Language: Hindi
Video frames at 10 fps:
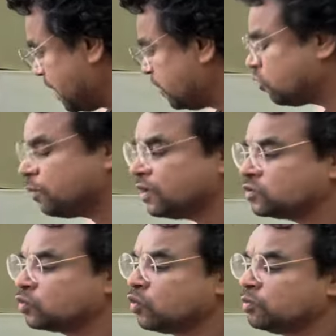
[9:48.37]
इनको मैंने
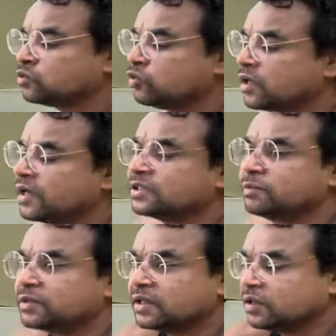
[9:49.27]
होम स्कूलिंग क्लास
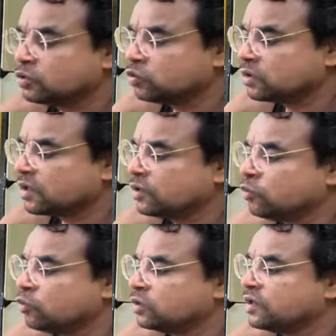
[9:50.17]
में बताया था कि दो तरह के
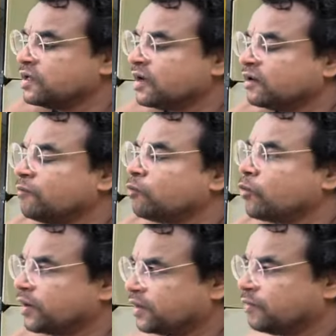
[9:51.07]
लोग होते हैं रिएक्टिव
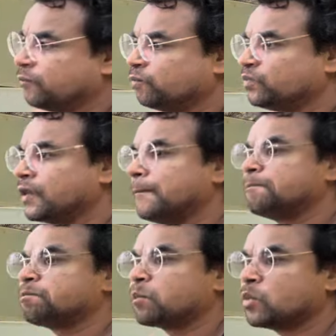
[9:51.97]
प्रोएक्टिव
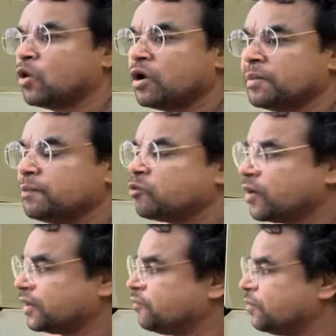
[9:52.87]
और हमें
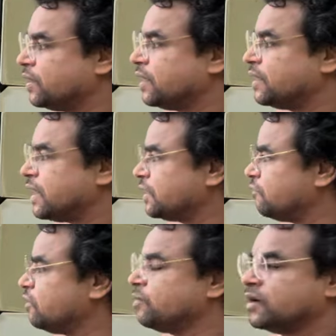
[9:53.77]
प्रोएक्टिव बनना है
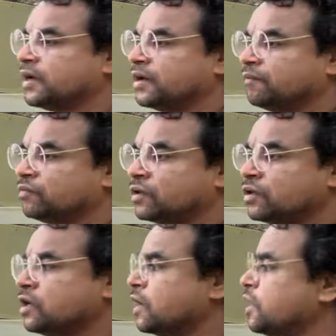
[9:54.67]
रिएक्टिव नहीं बनना है
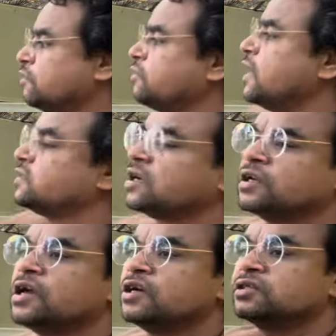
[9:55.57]
कि अरे हाँ, इसने तो- ऐसा
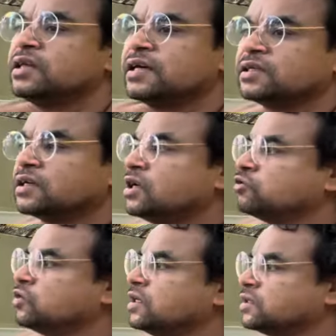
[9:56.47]
किया इसने ऐसा किया
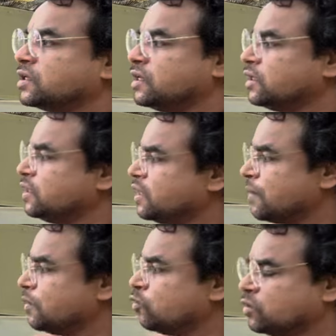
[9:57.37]
उसने ऐसा किया ठीक है
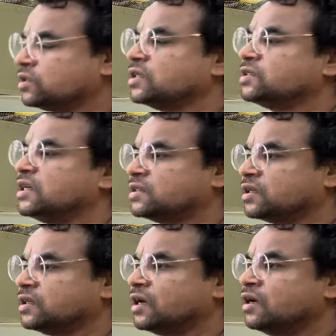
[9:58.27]
आपने नोटिस किया इसने ऐसा
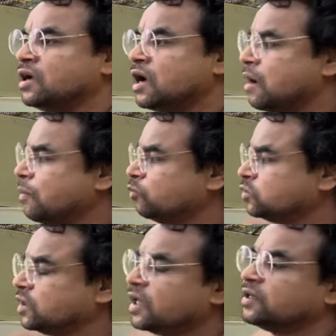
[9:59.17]
किया अब हम
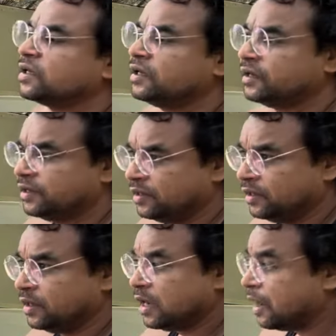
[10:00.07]
उससे क्या जाके लड़े
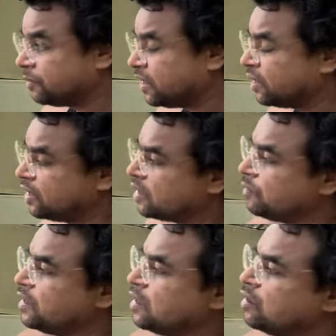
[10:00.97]
हम ये करेंगे कि
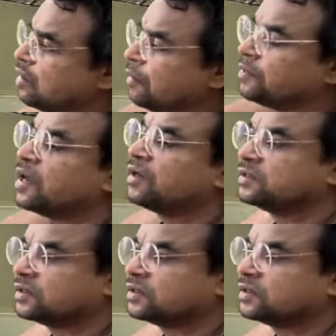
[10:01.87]
भाई हम क्या कर